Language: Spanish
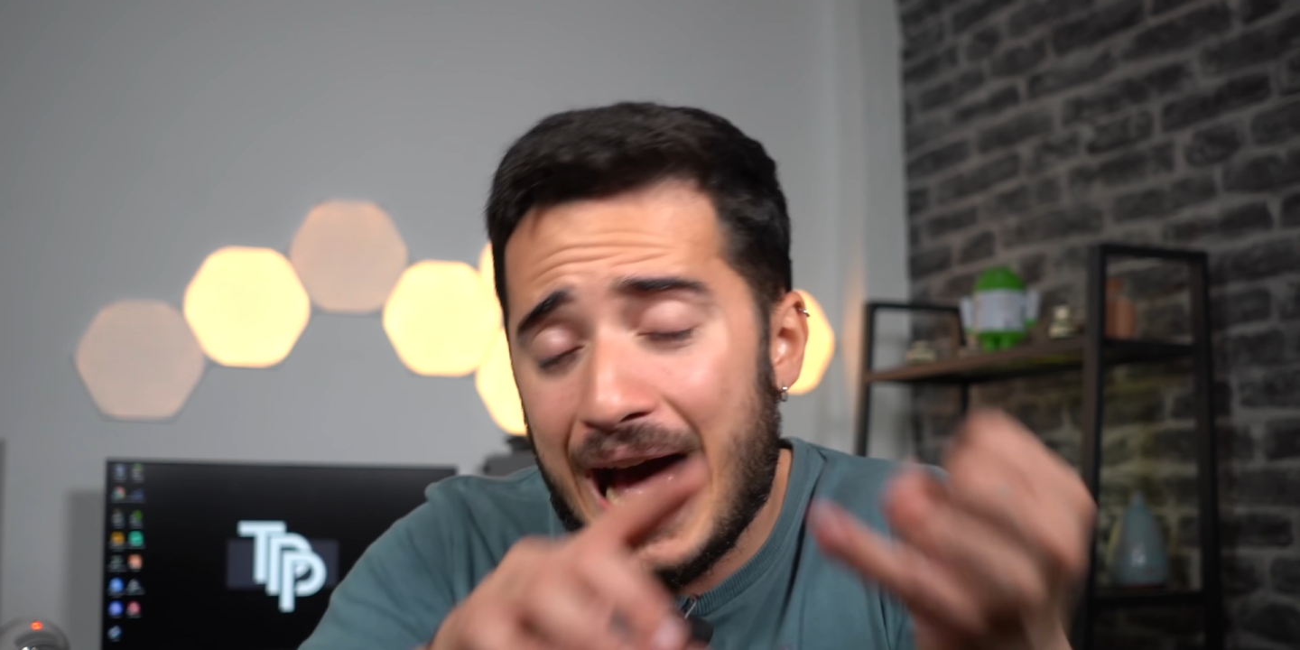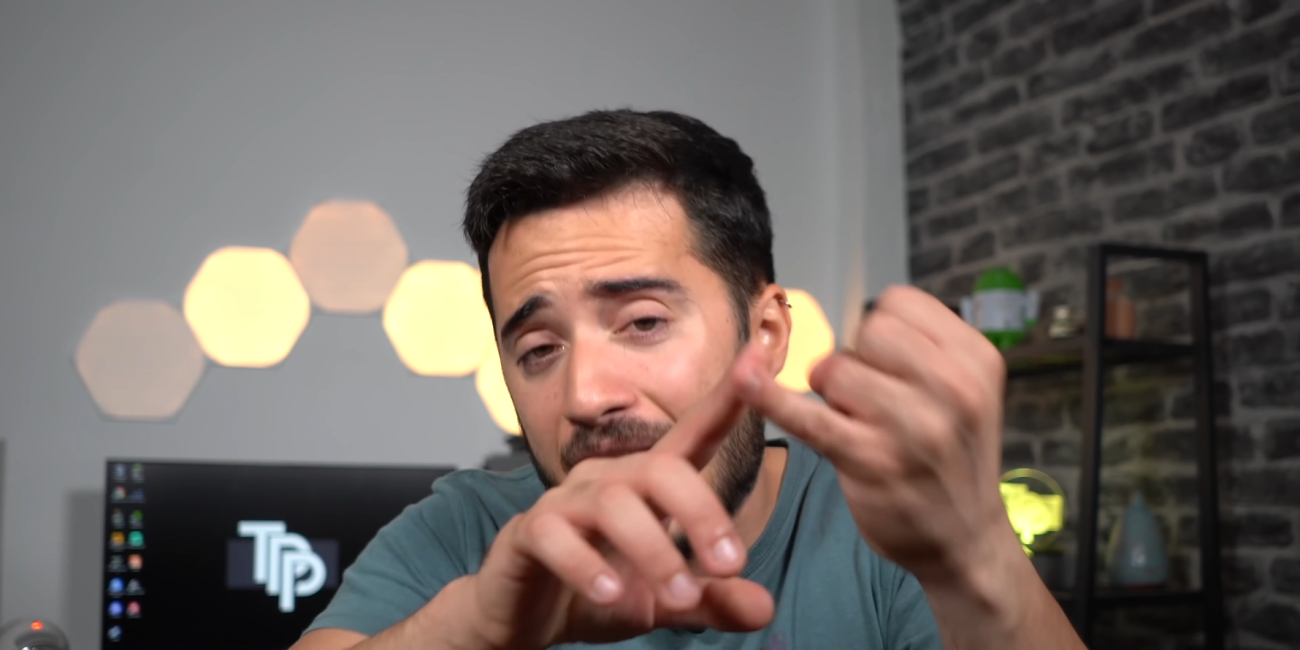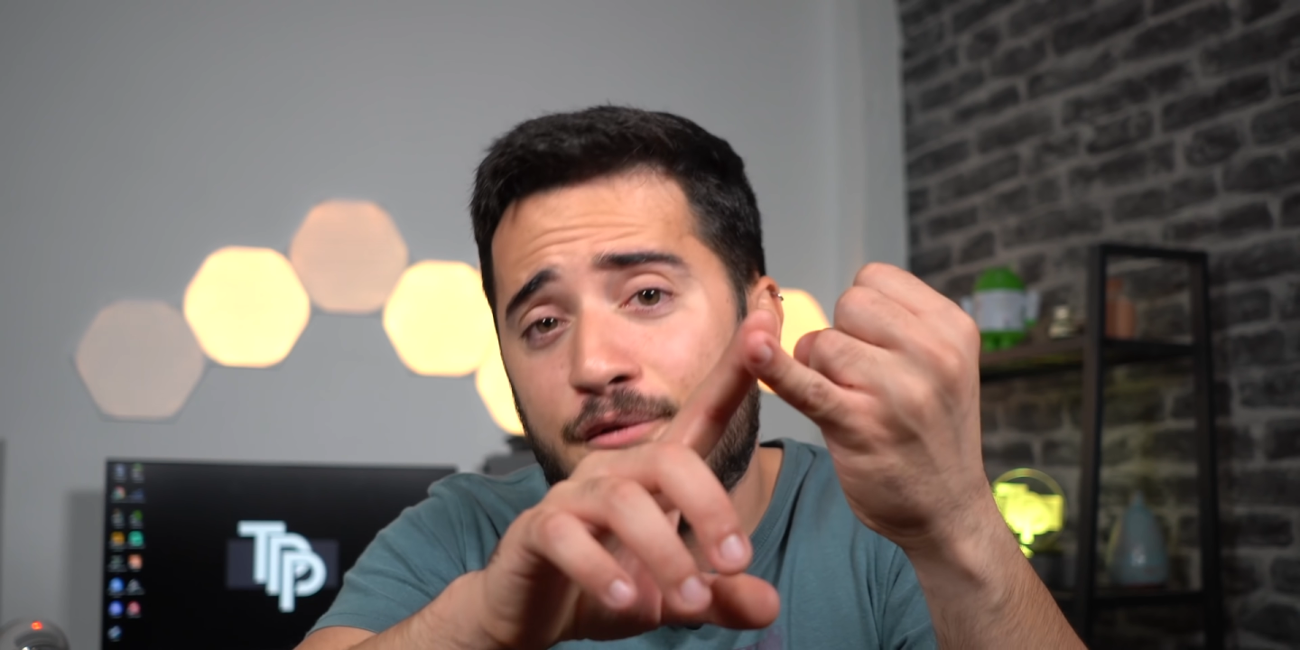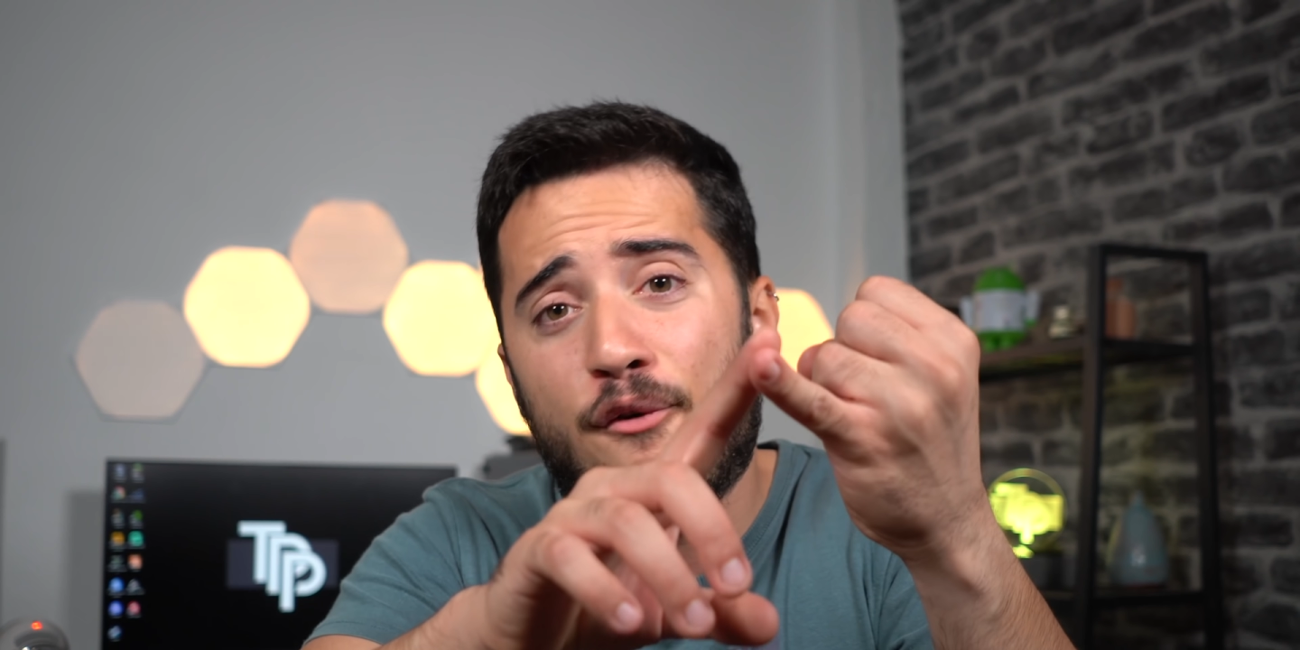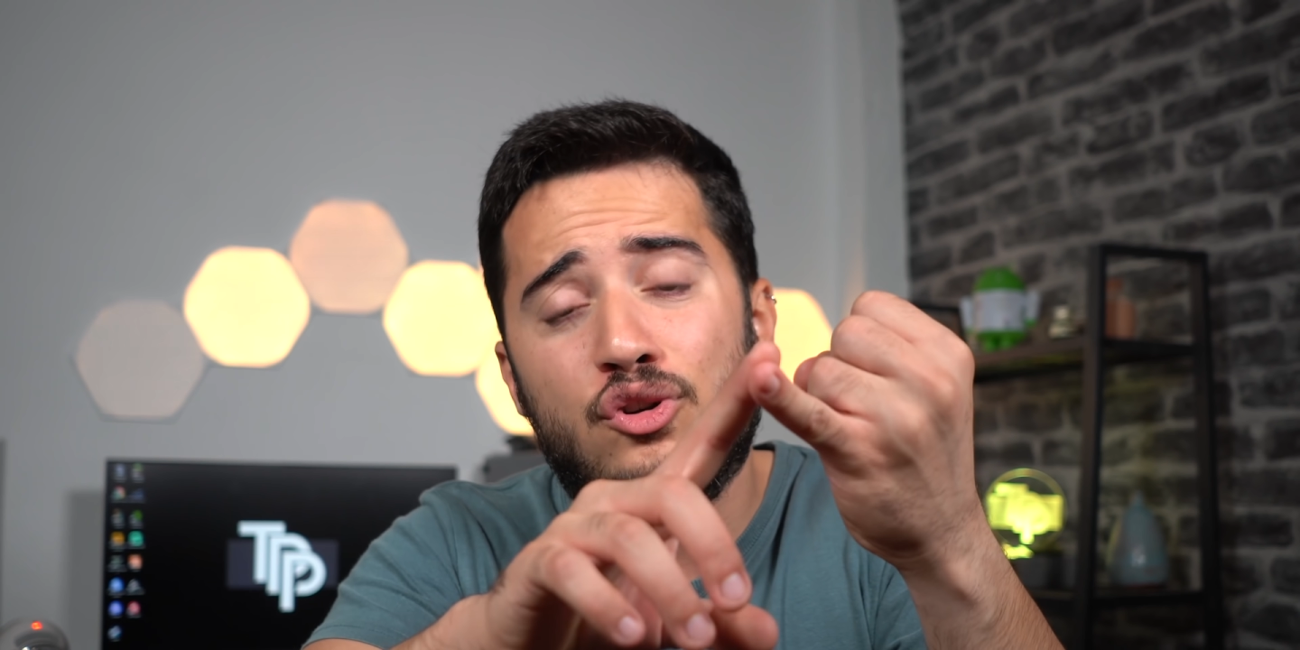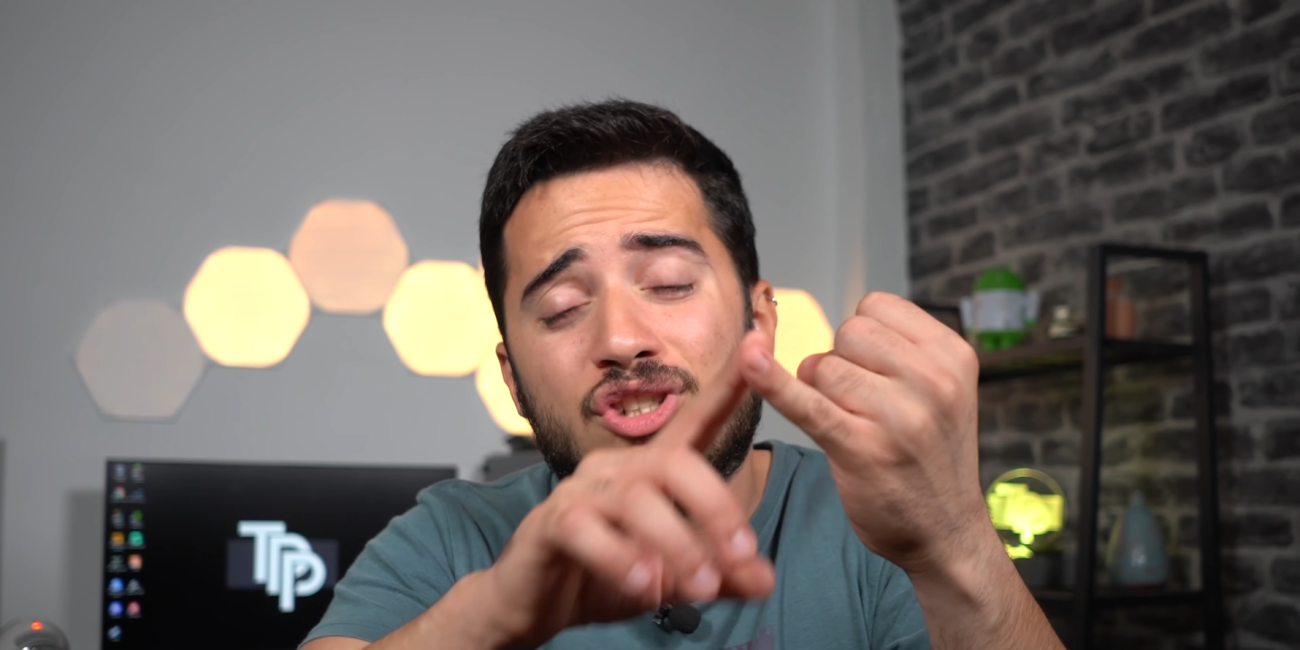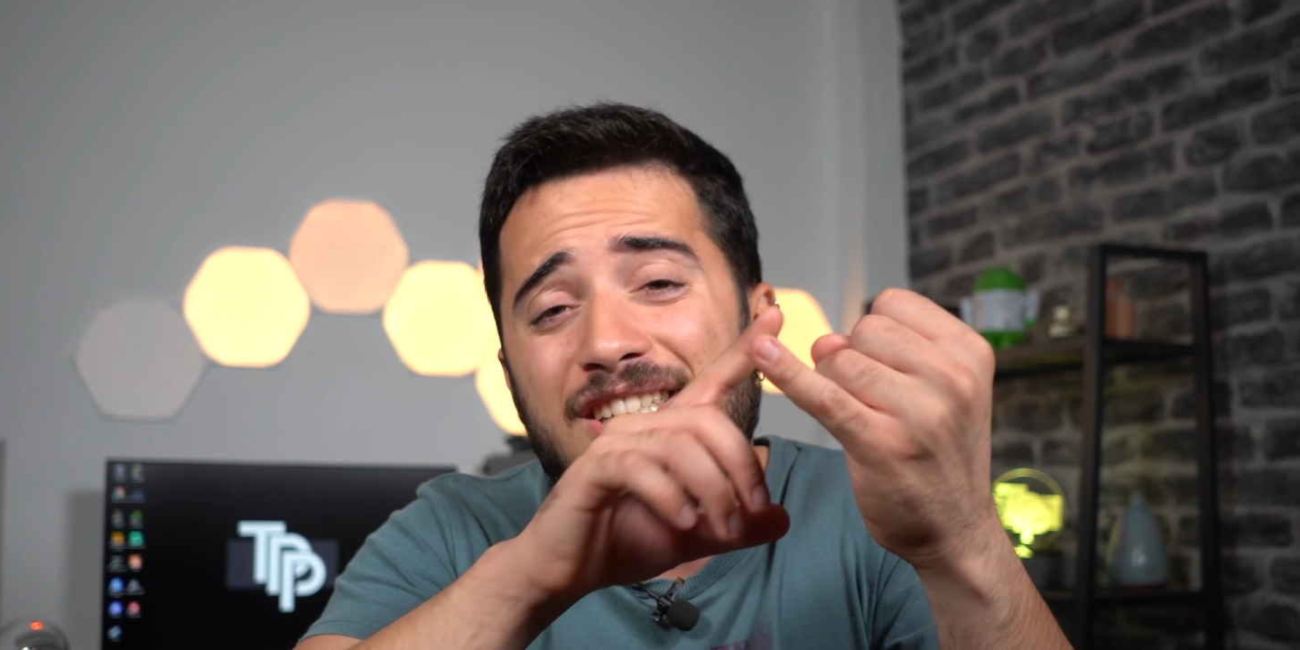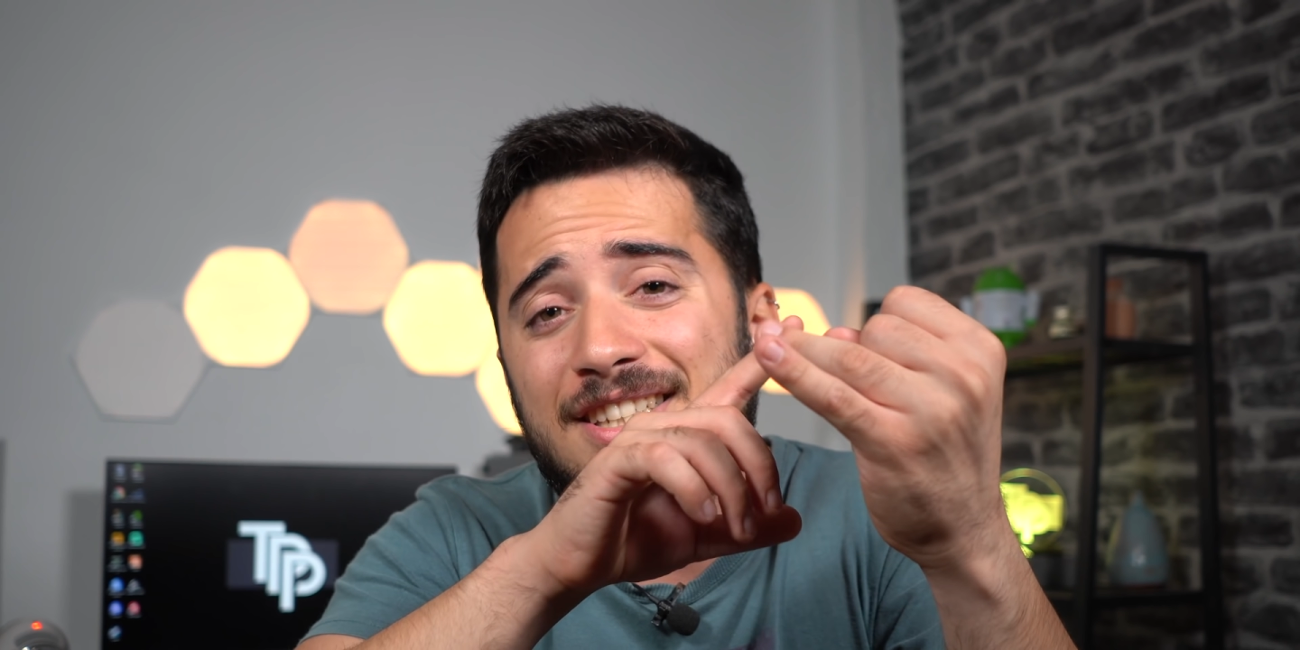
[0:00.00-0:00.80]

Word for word: iPhones,